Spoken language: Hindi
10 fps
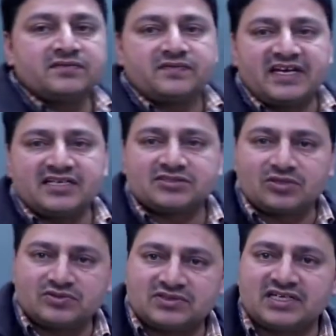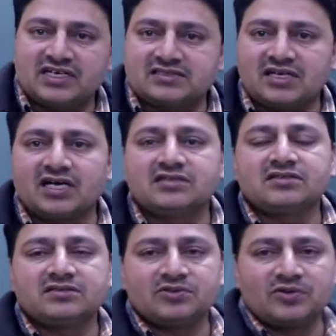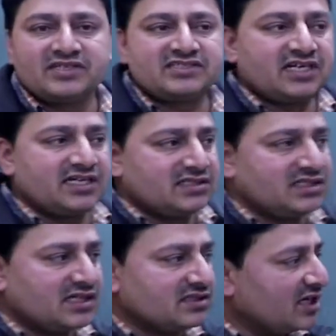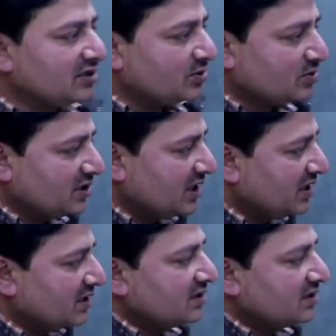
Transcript: फेलिंग सॉल्यूशन के साथ टोलेंस रिएजेंट के साथ तो ये